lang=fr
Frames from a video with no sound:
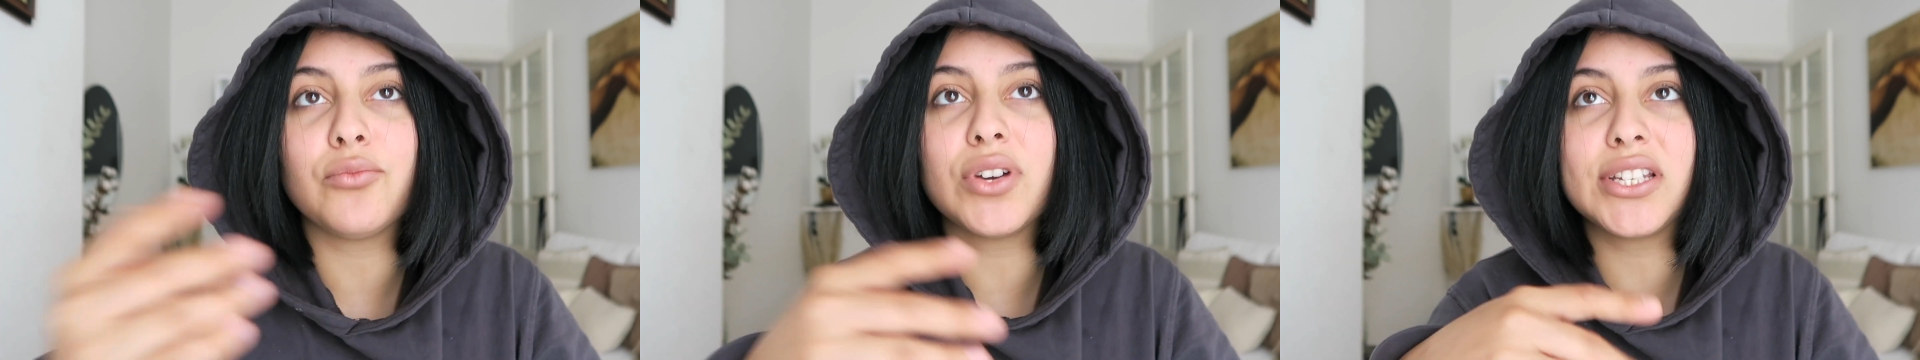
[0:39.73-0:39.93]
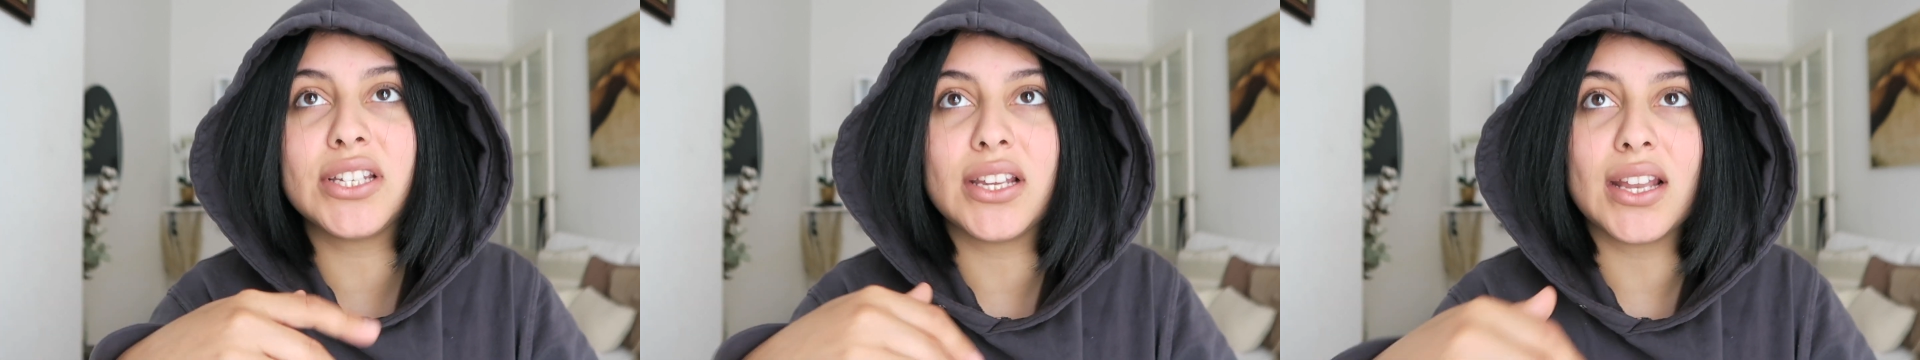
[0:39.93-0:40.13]

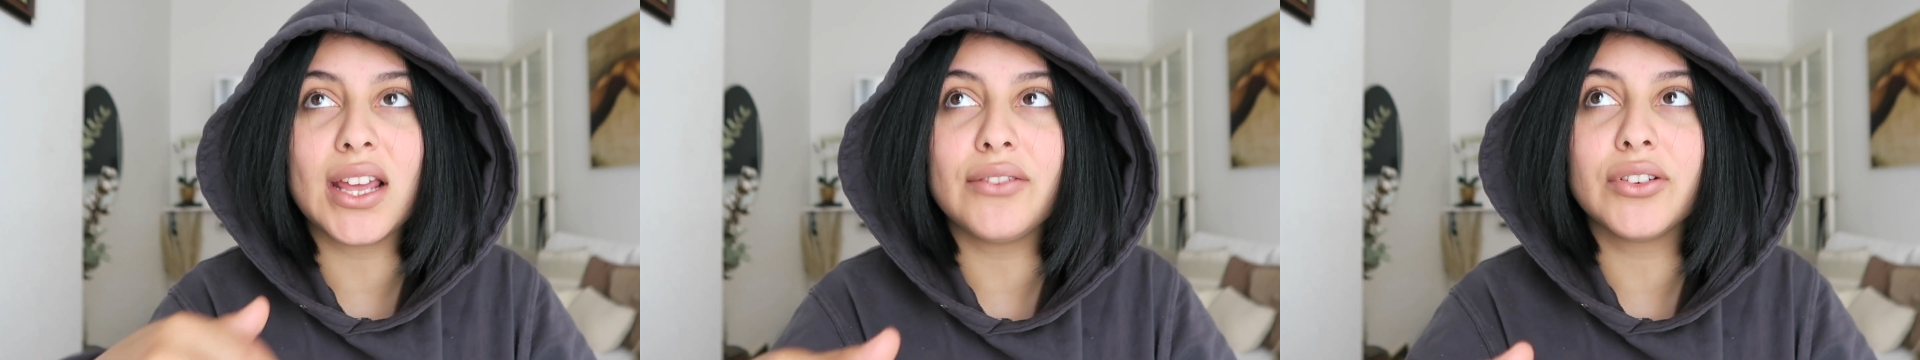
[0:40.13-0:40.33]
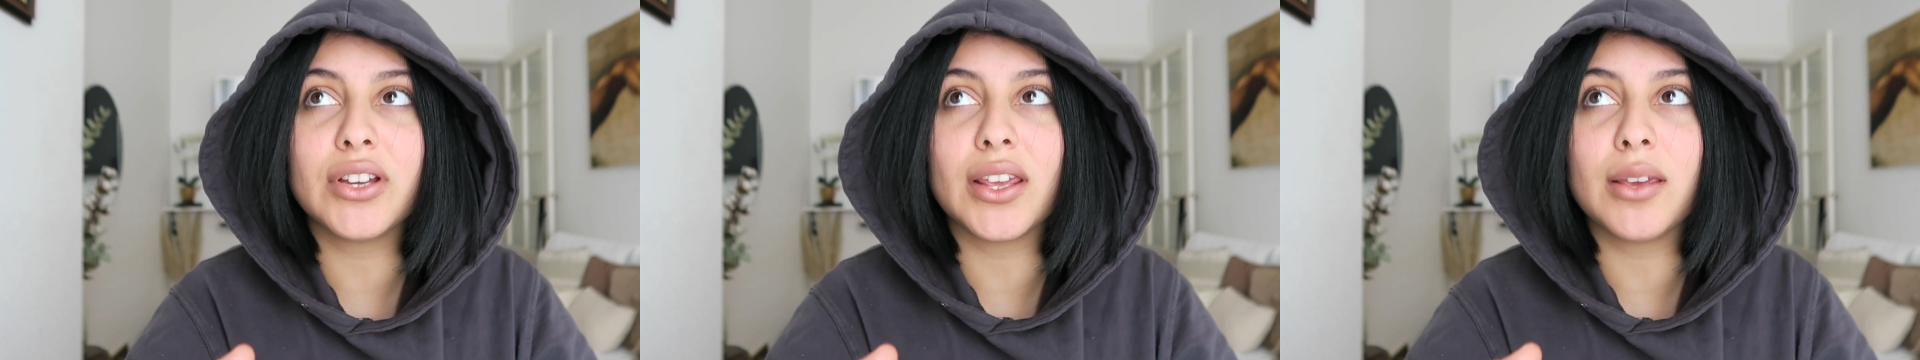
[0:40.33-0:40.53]
Moi je les
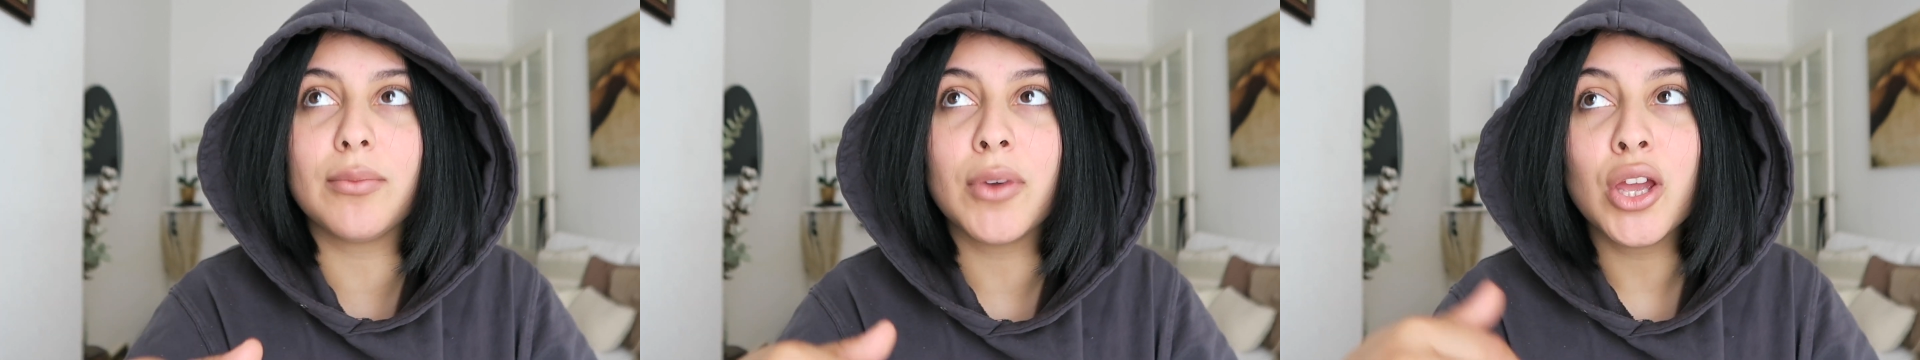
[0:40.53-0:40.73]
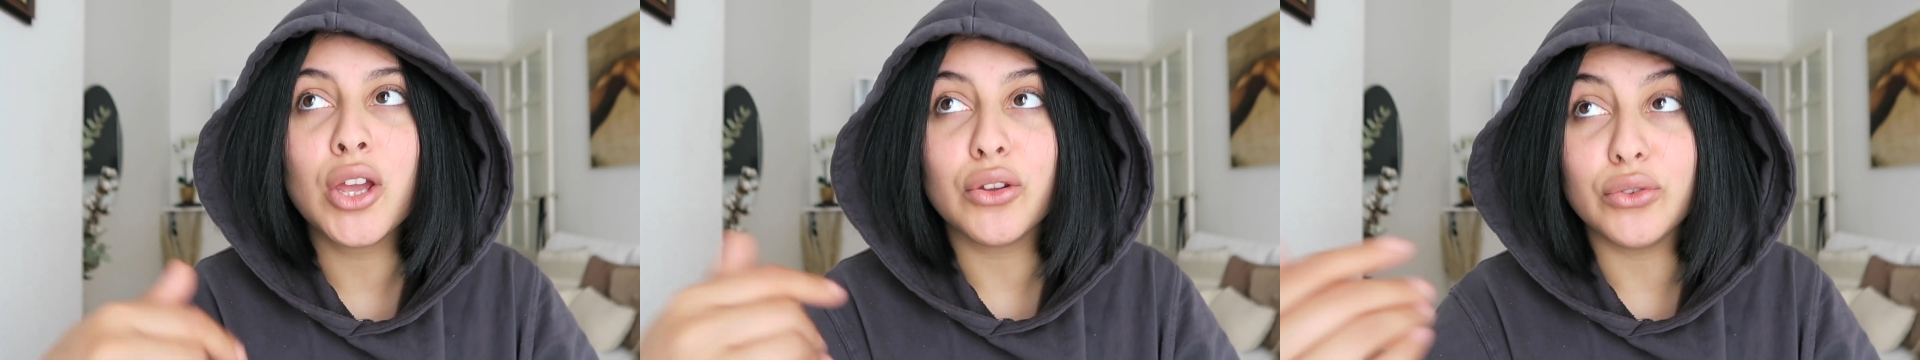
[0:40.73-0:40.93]
lave quand
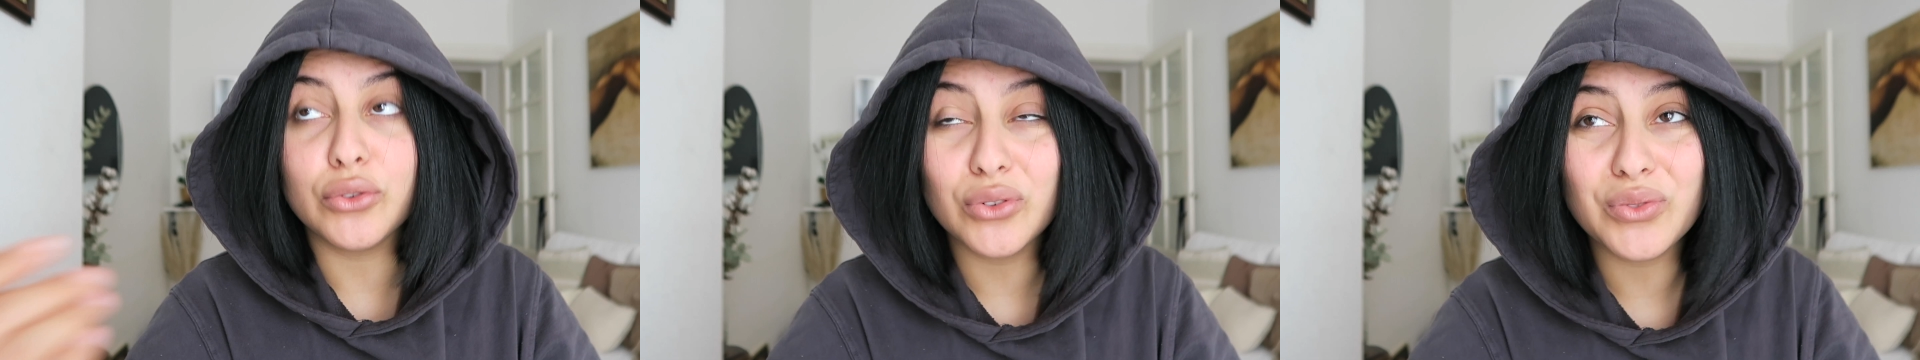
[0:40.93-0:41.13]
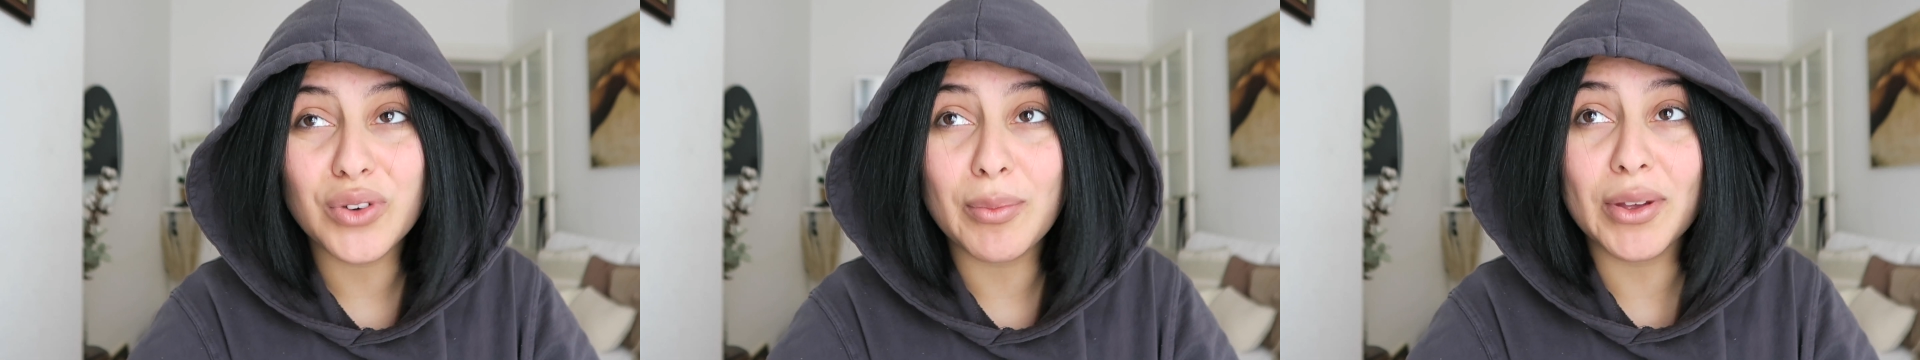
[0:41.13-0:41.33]
même
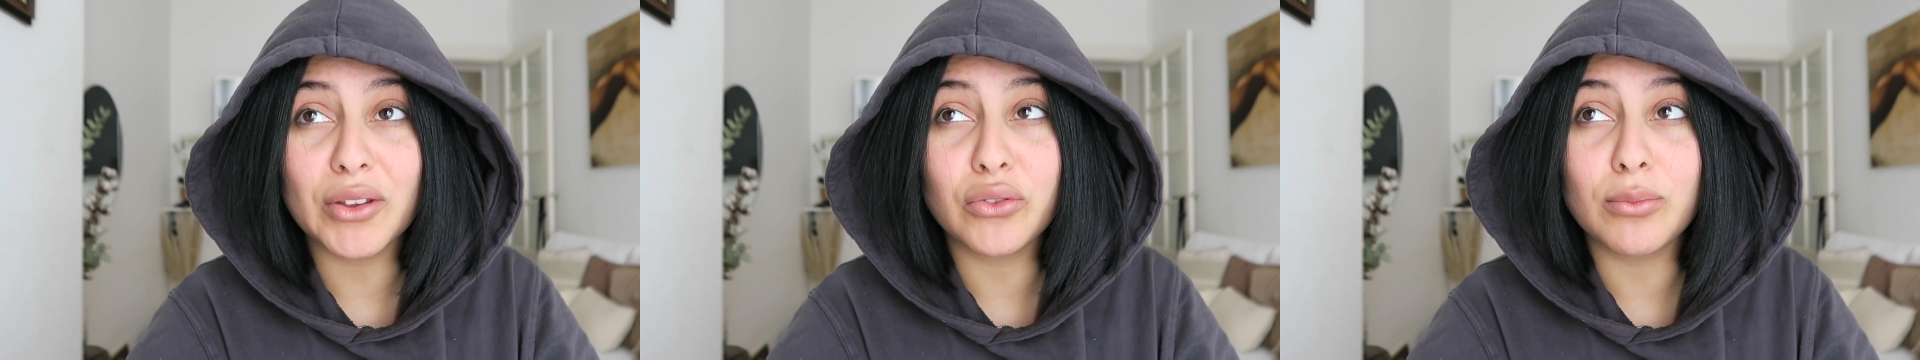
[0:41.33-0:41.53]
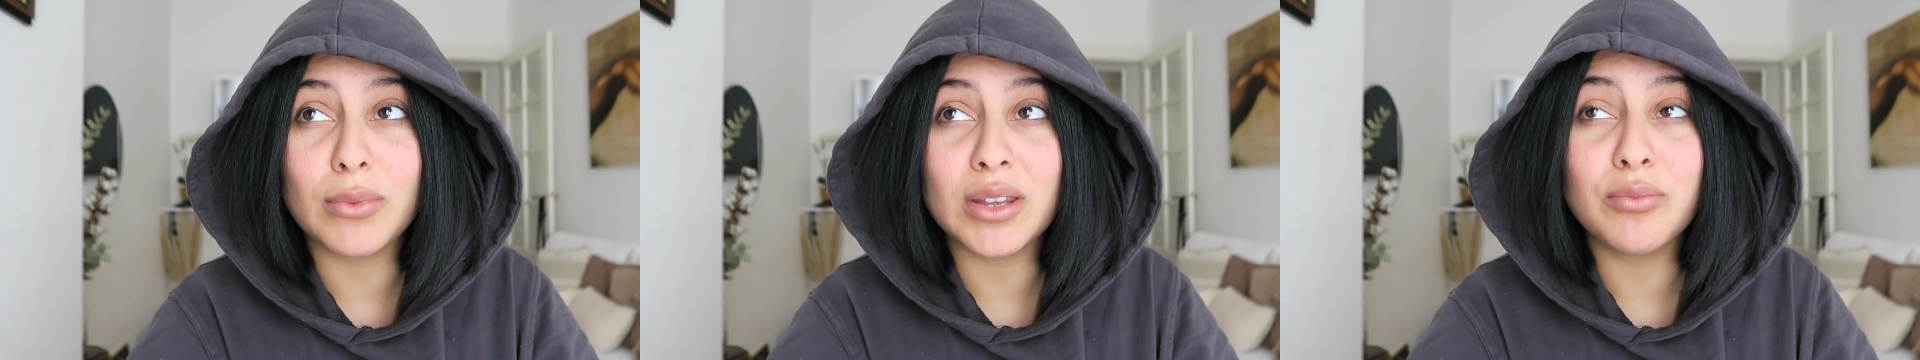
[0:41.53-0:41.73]
deux fois par
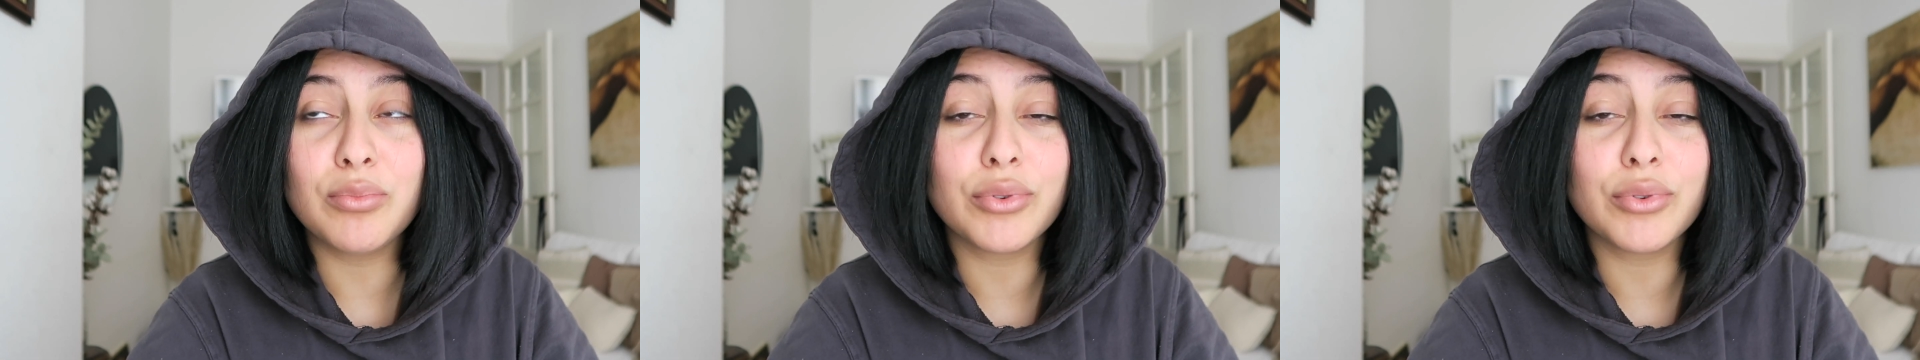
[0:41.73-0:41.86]
semaine,